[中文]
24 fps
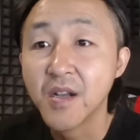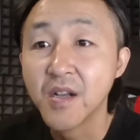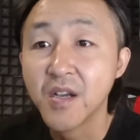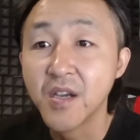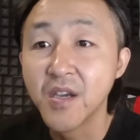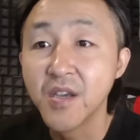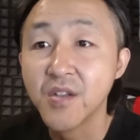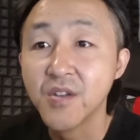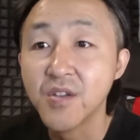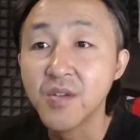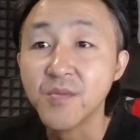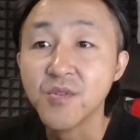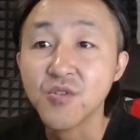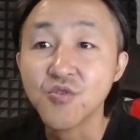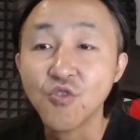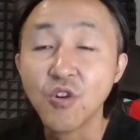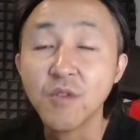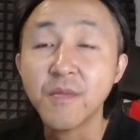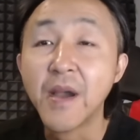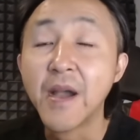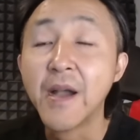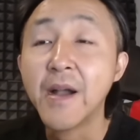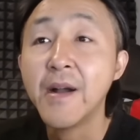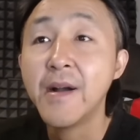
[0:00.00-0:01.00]
可以这么
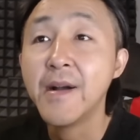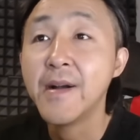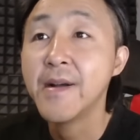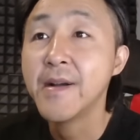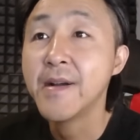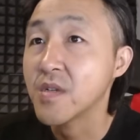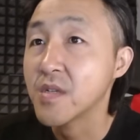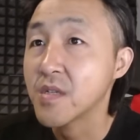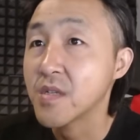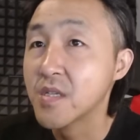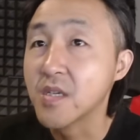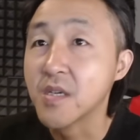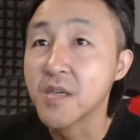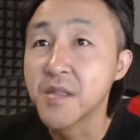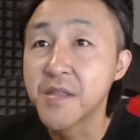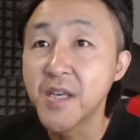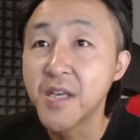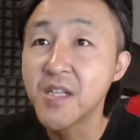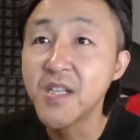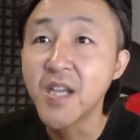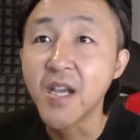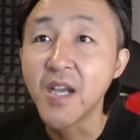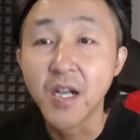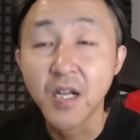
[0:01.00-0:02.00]
说吧，这个
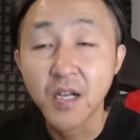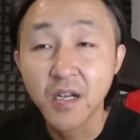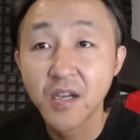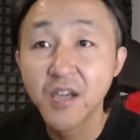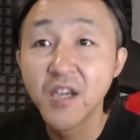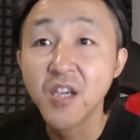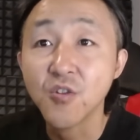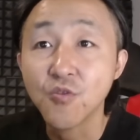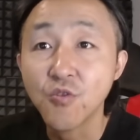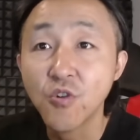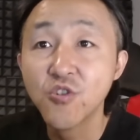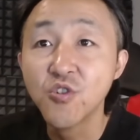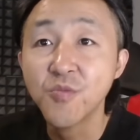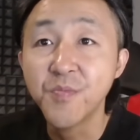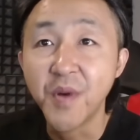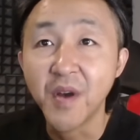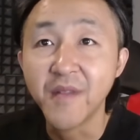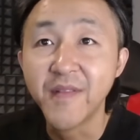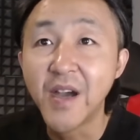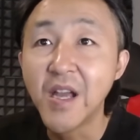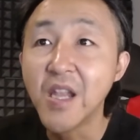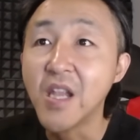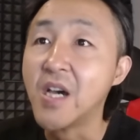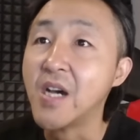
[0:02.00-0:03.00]
三战可以说就
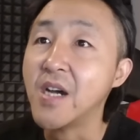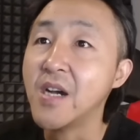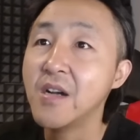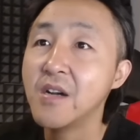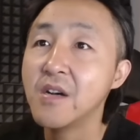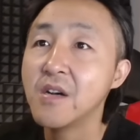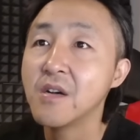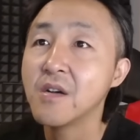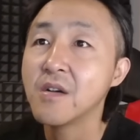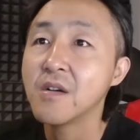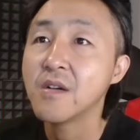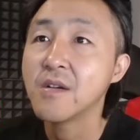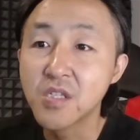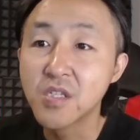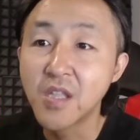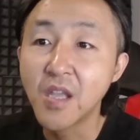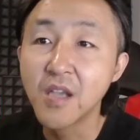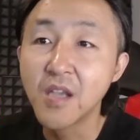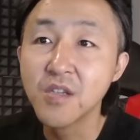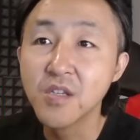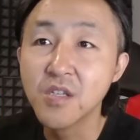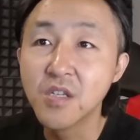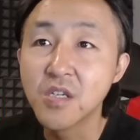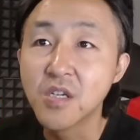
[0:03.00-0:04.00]
爆发了。
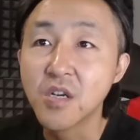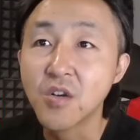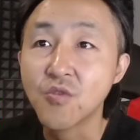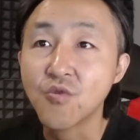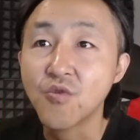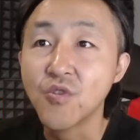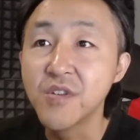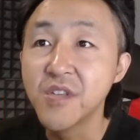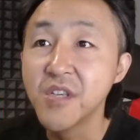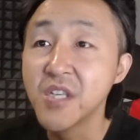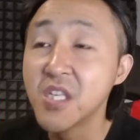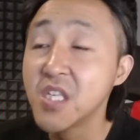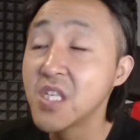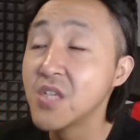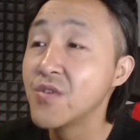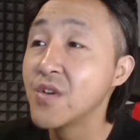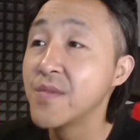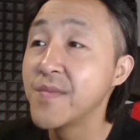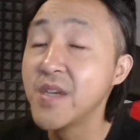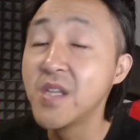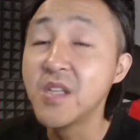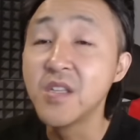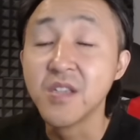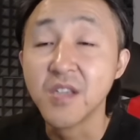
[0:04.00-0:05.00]
但是这个国际新
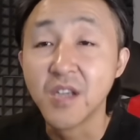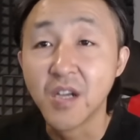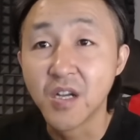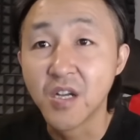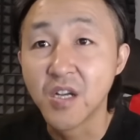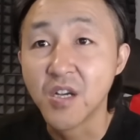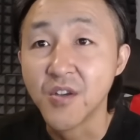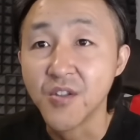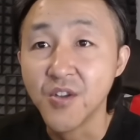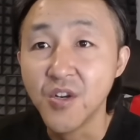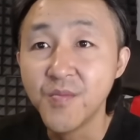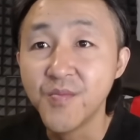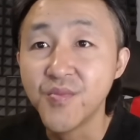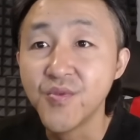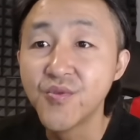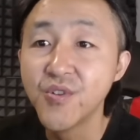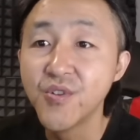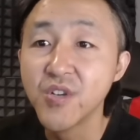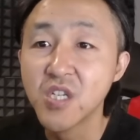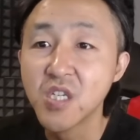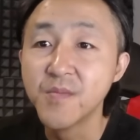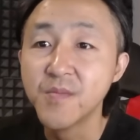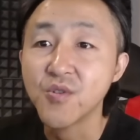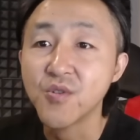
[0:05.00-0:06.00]
闻媒体啊，可能不
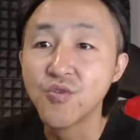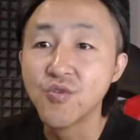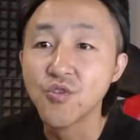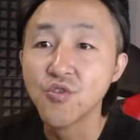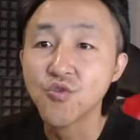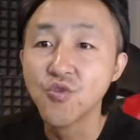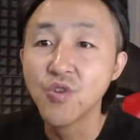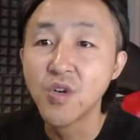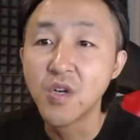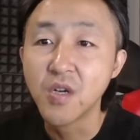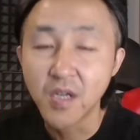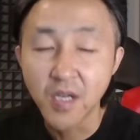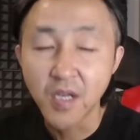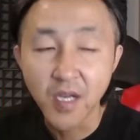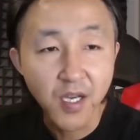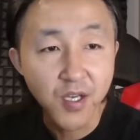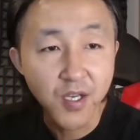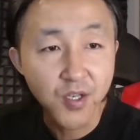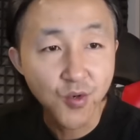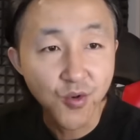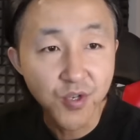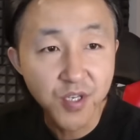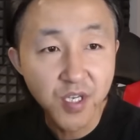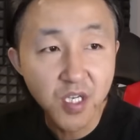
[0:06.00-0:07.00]
会这么去说啊，
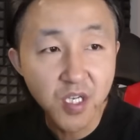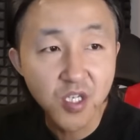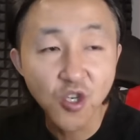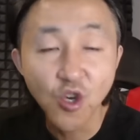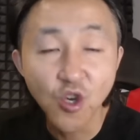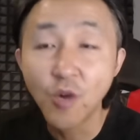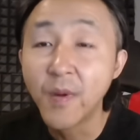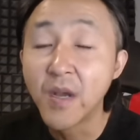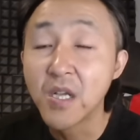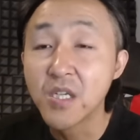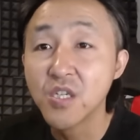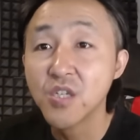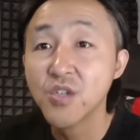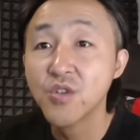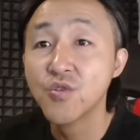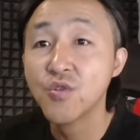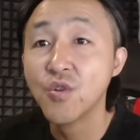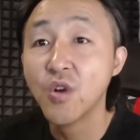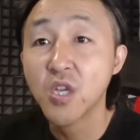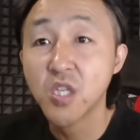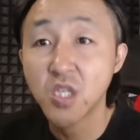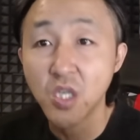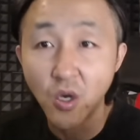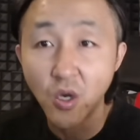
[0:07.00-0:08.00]
有些时候吧是
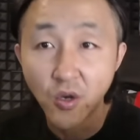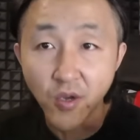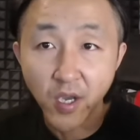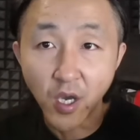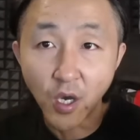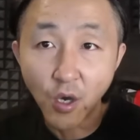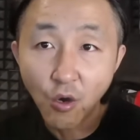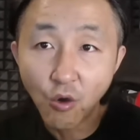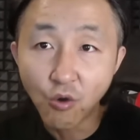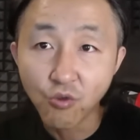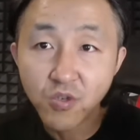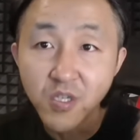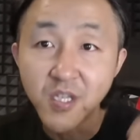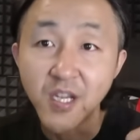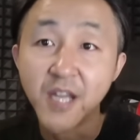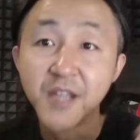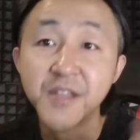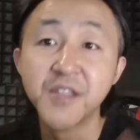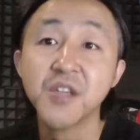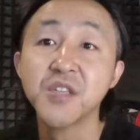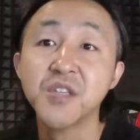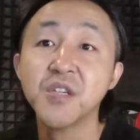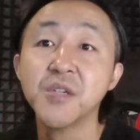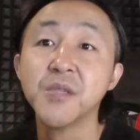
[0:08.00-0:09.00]
需要交给后人来
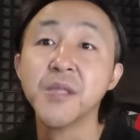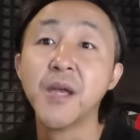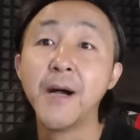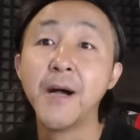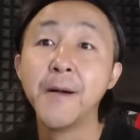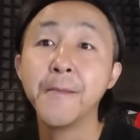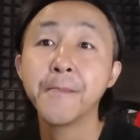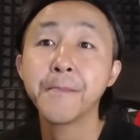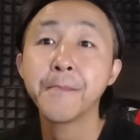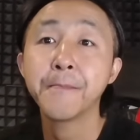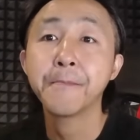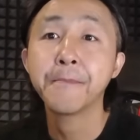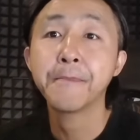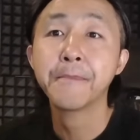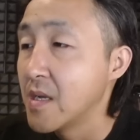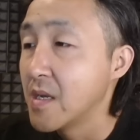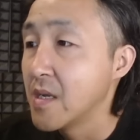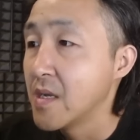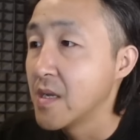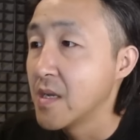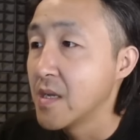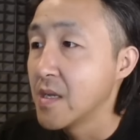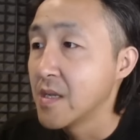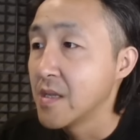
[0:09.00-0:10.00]
定性的。
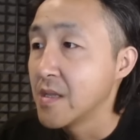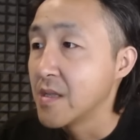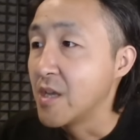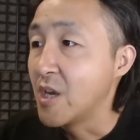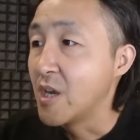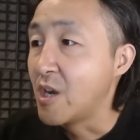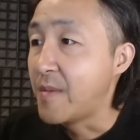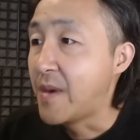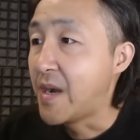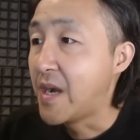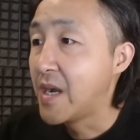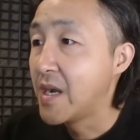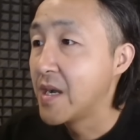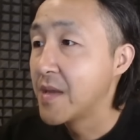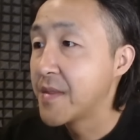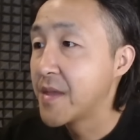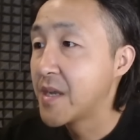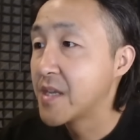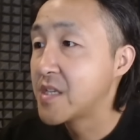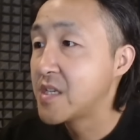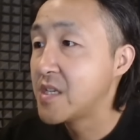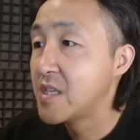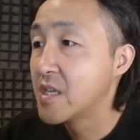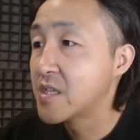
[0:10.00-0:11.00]
那好吧，
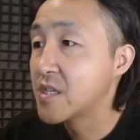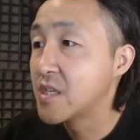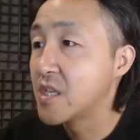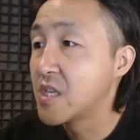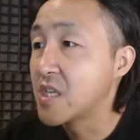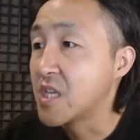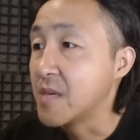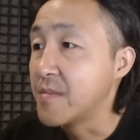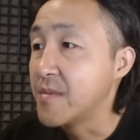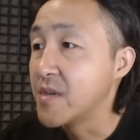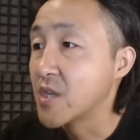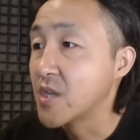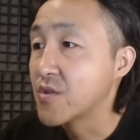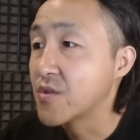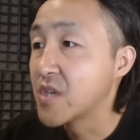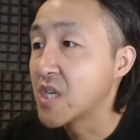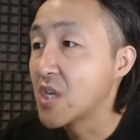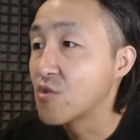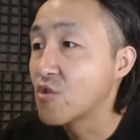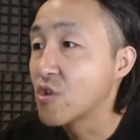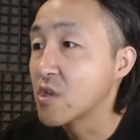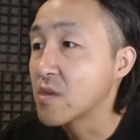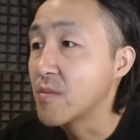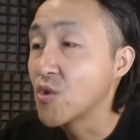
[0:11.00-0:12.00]
那今天这期节目呢就
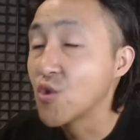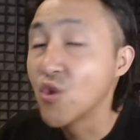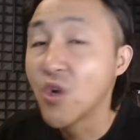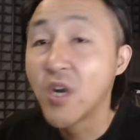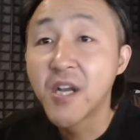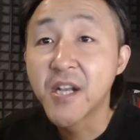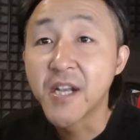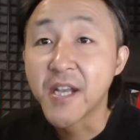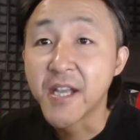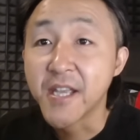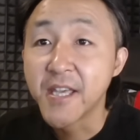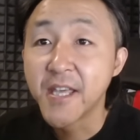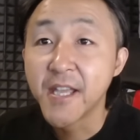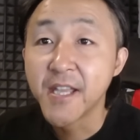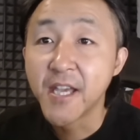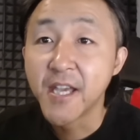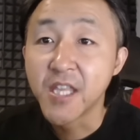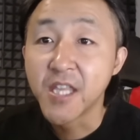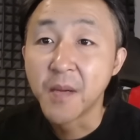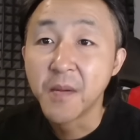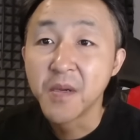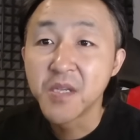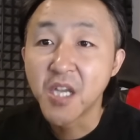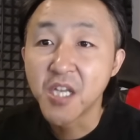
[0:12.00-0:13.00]
先说这么多，感谢大
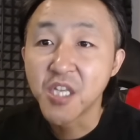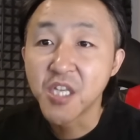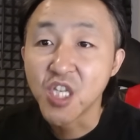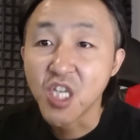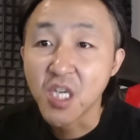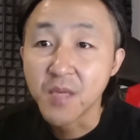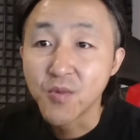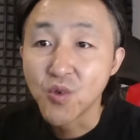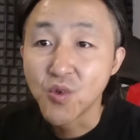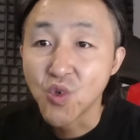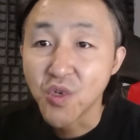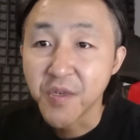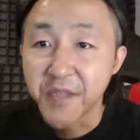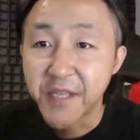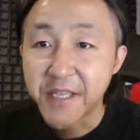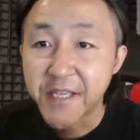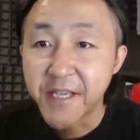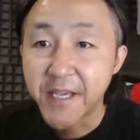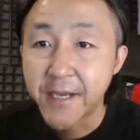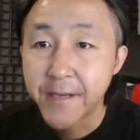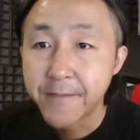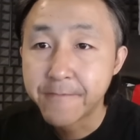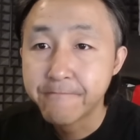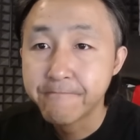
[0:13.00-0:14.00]
家，咱们下期节目再
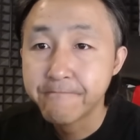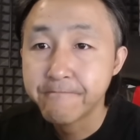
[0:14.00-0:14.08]
见。